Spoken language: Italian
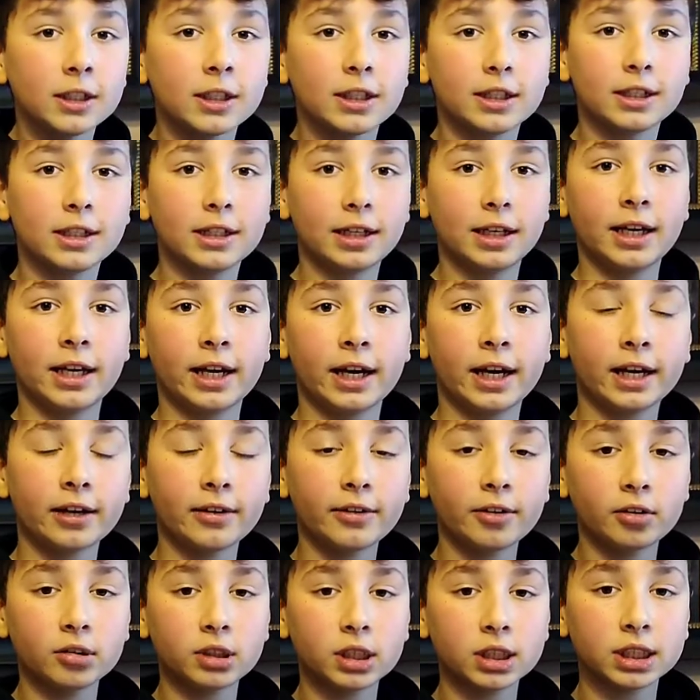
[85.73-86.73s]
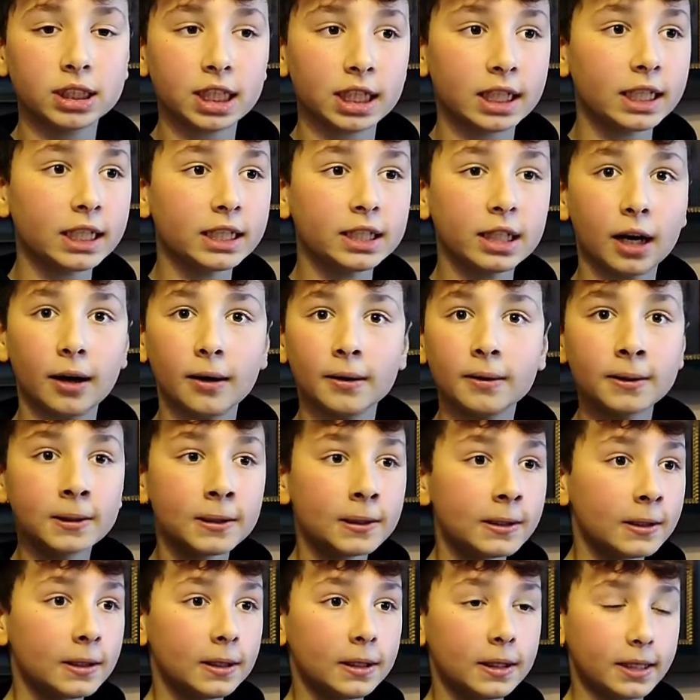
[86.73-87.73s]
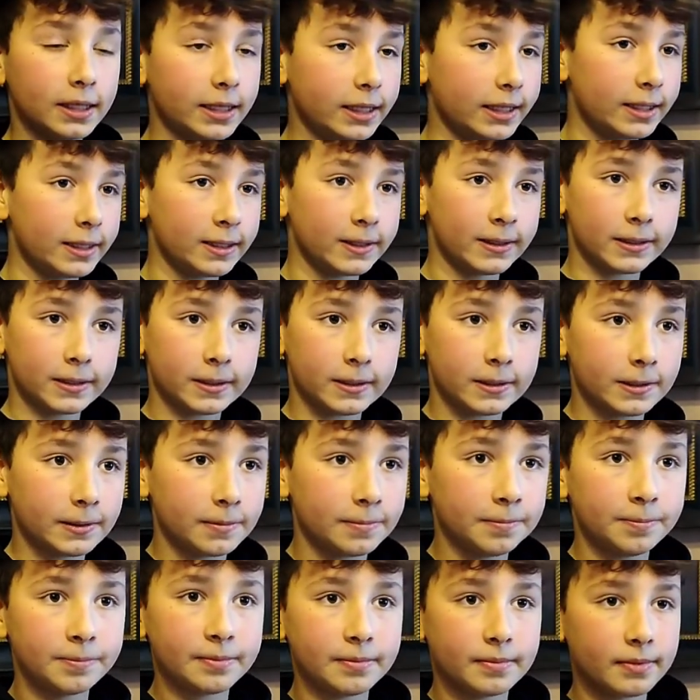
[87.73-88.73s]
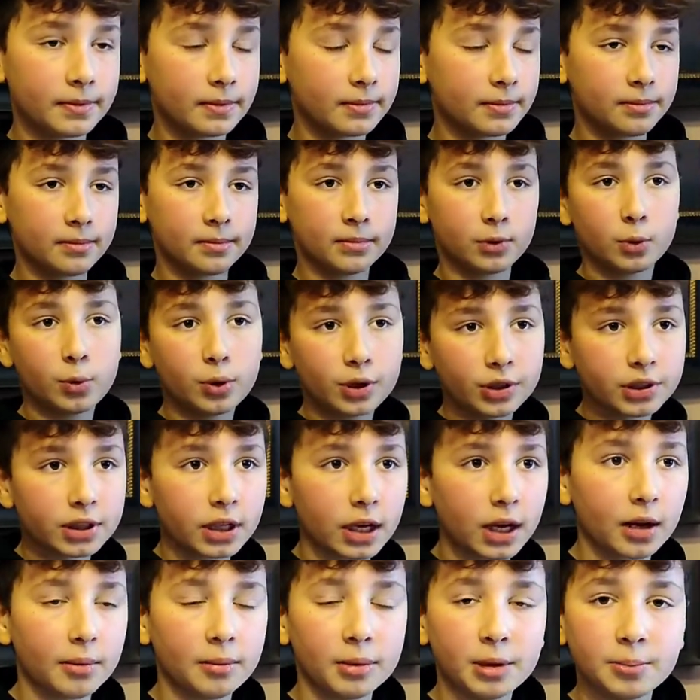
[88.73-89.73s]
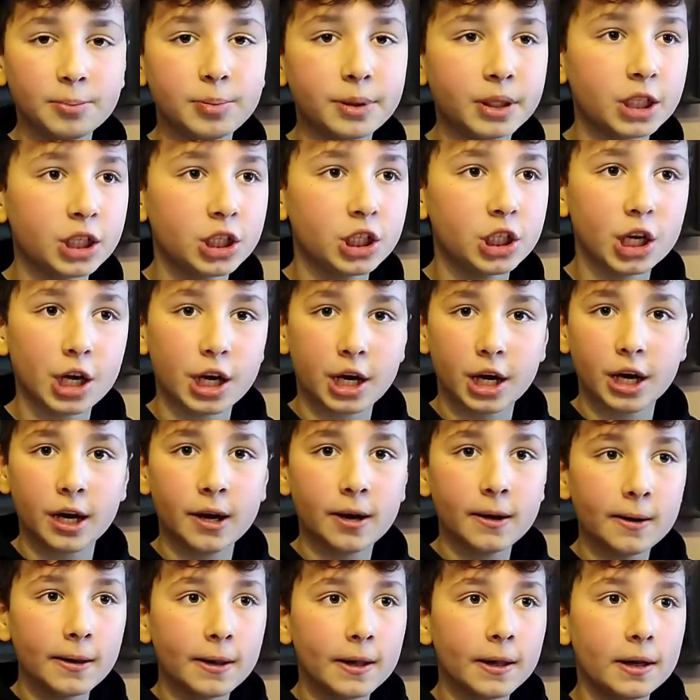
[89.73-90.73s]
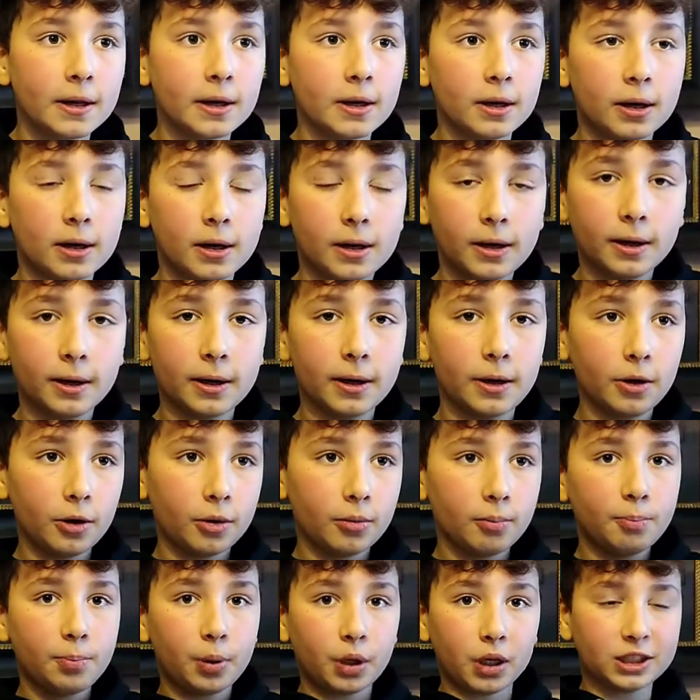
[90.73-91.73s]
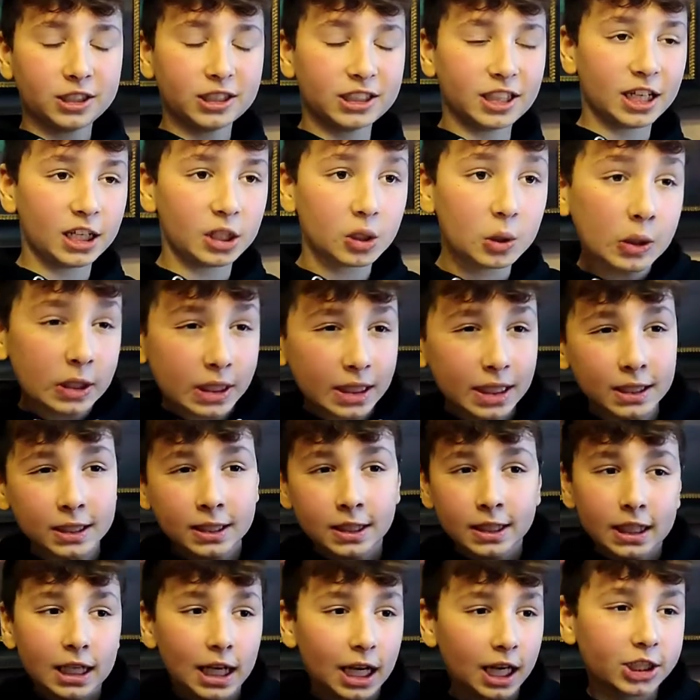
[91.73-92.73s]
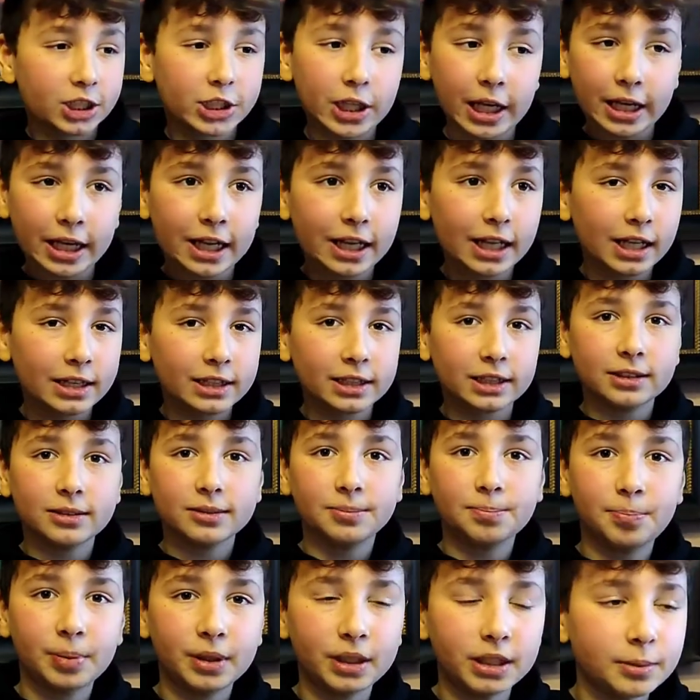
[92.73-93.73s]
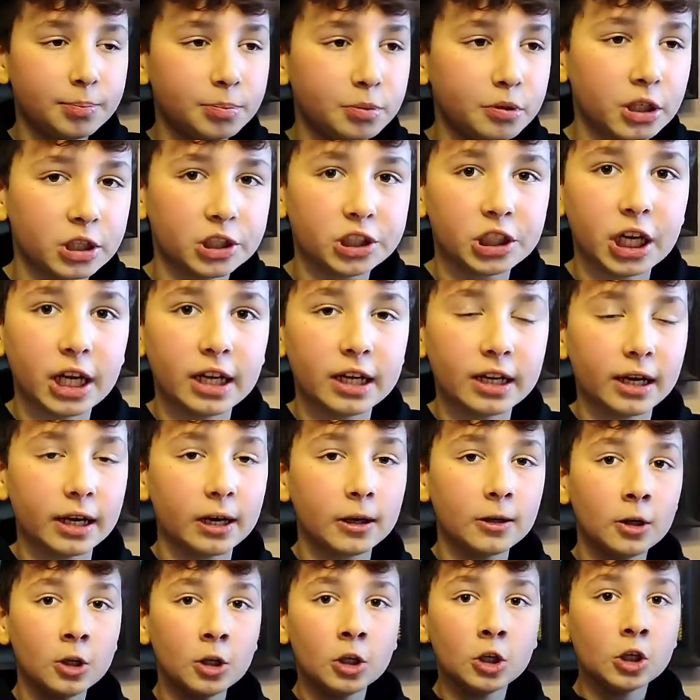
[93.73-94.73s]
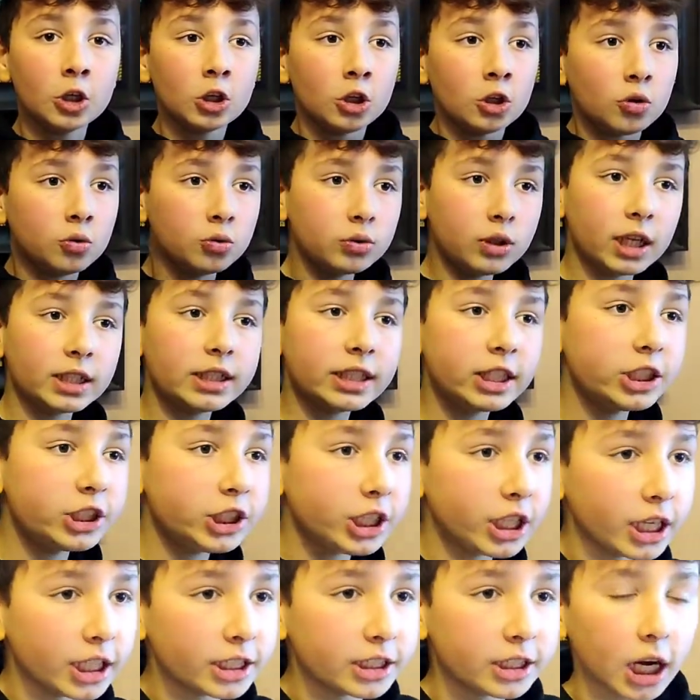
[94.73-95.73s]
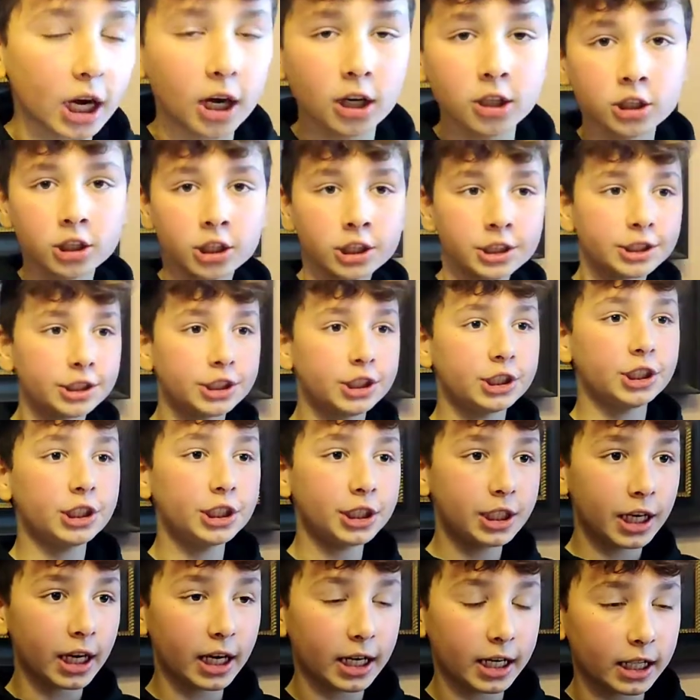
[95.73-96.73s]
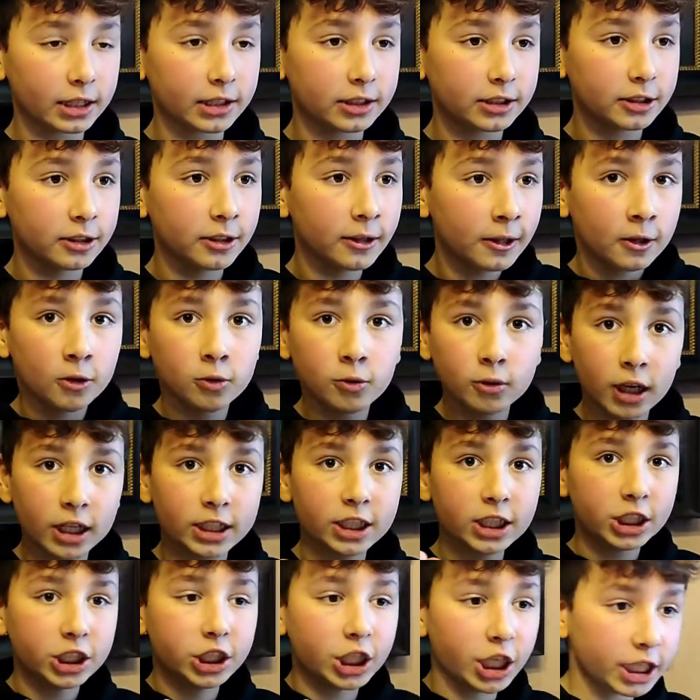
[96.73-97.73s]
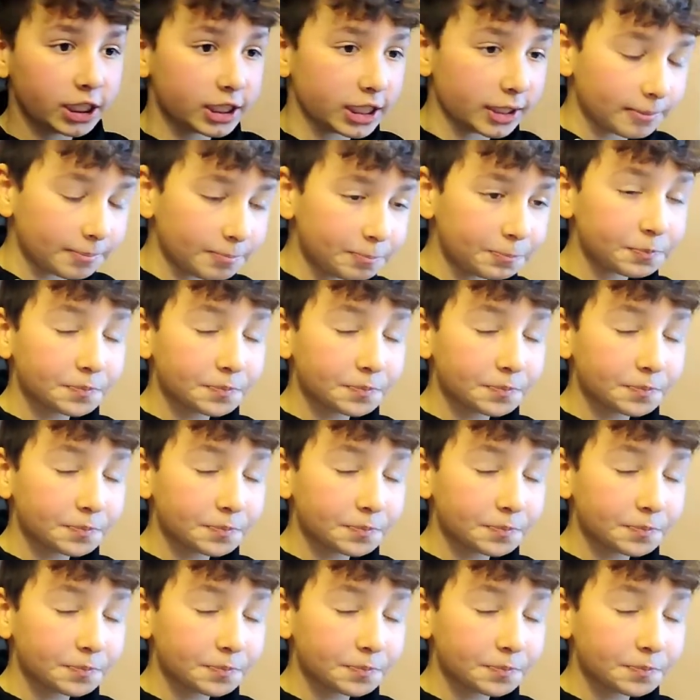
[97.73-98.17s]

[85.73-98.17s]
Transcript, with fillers: eh, arriva una salita e eh, questa mi impedisce eh, un po' la strada, quindi accelera sempre di più, accelera. Una discesa, sì ragazzi, una discesa.